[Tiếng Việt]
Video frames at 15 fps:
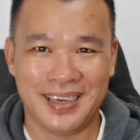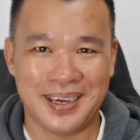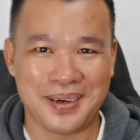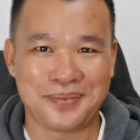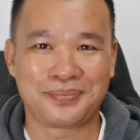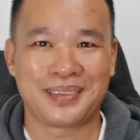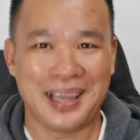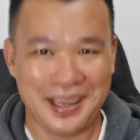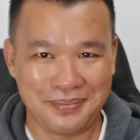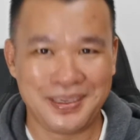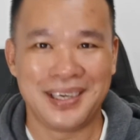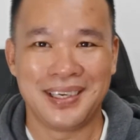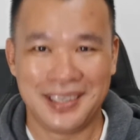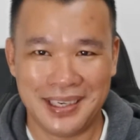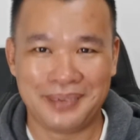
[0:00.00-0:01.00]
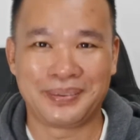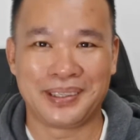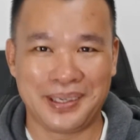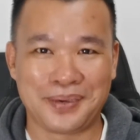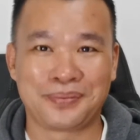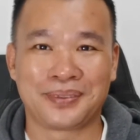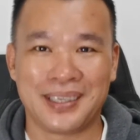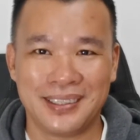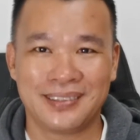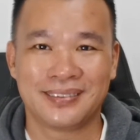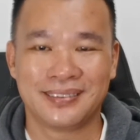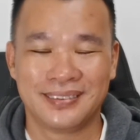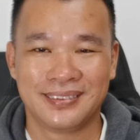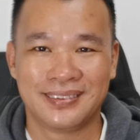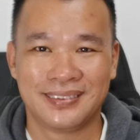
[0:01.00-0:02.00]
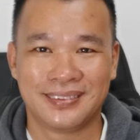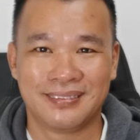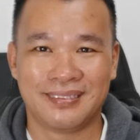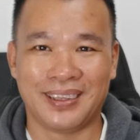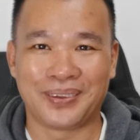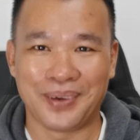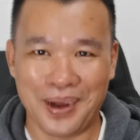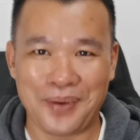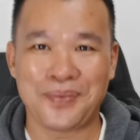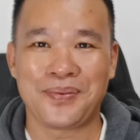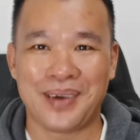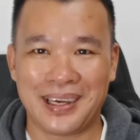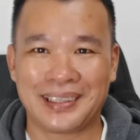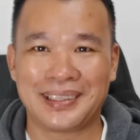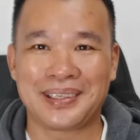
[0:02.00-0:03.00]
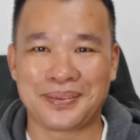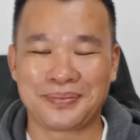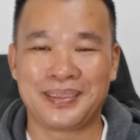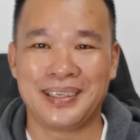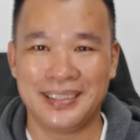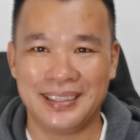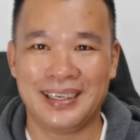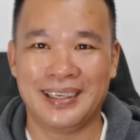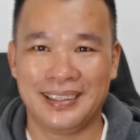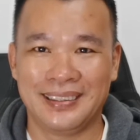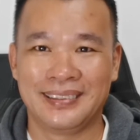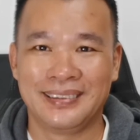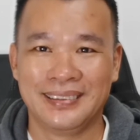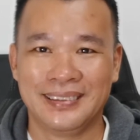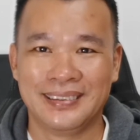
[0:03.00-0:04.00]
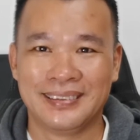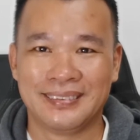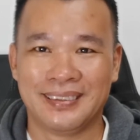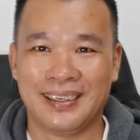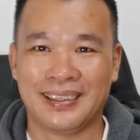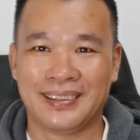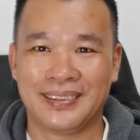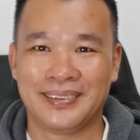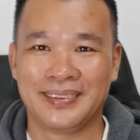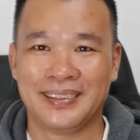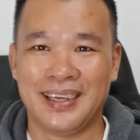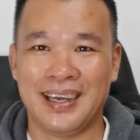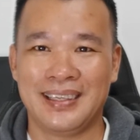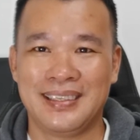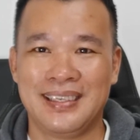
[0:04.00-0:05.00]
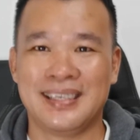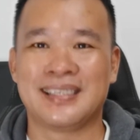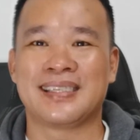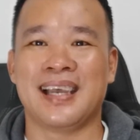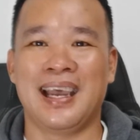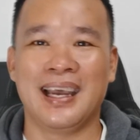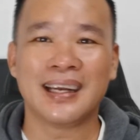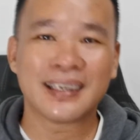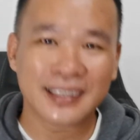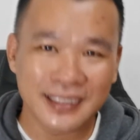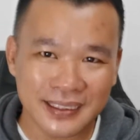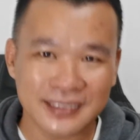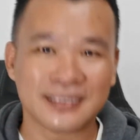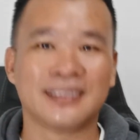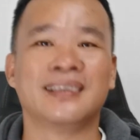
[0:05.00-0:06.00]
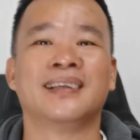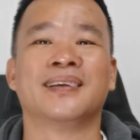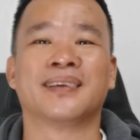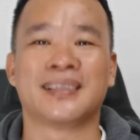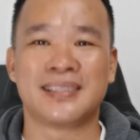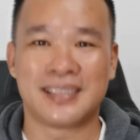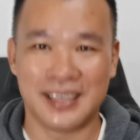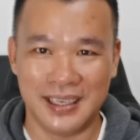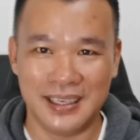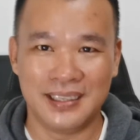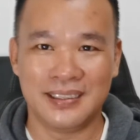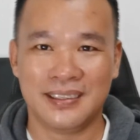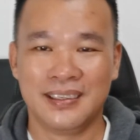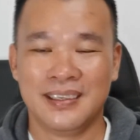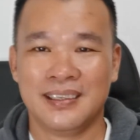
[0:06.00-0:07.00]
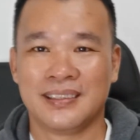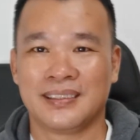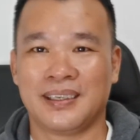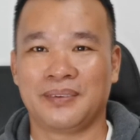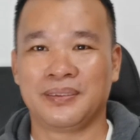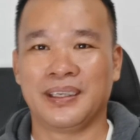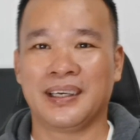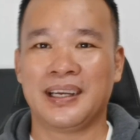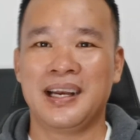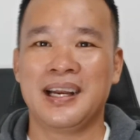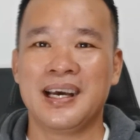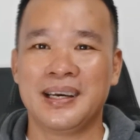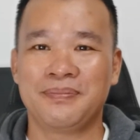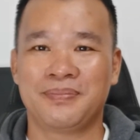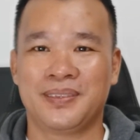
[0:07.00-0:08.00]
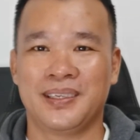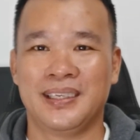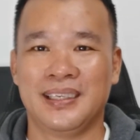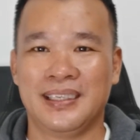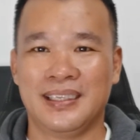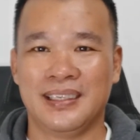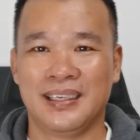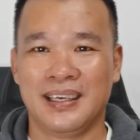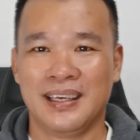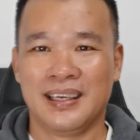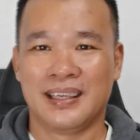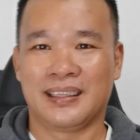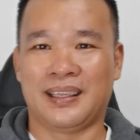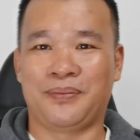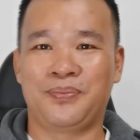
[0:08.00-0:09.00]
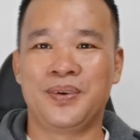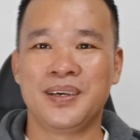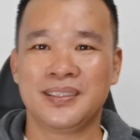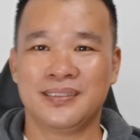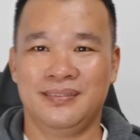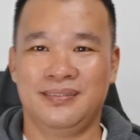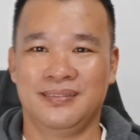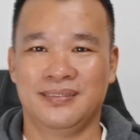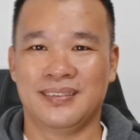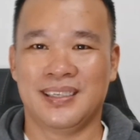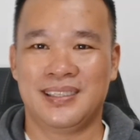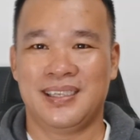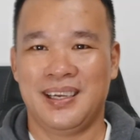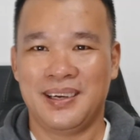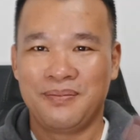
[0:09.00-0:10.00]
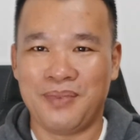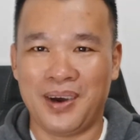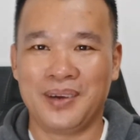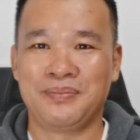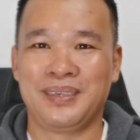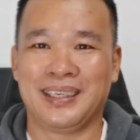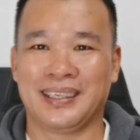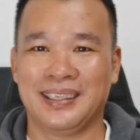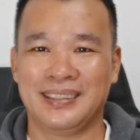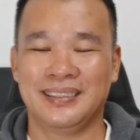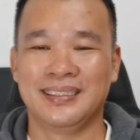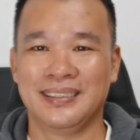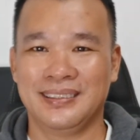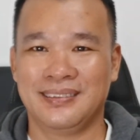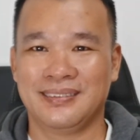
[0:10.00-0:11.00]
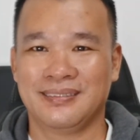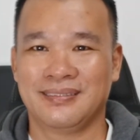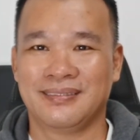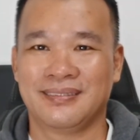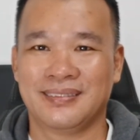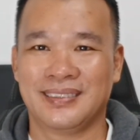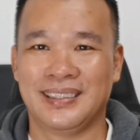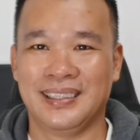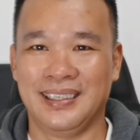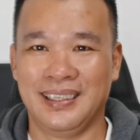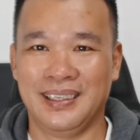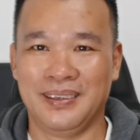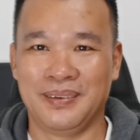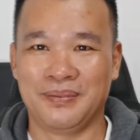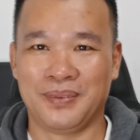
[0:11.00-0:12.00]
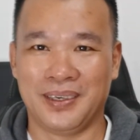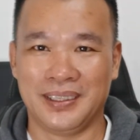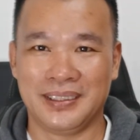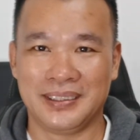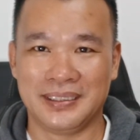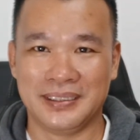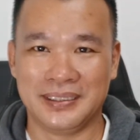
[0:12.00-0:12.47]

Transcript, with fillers: và ông ta mới đưa ra một cái công thức và tôi đọc qua cái công thức này à, tôi đã chia sẻ rất nhiều anh chị trong những cái lớp tôi đi tập huấn ở trên mọi miền đất nước thì mọi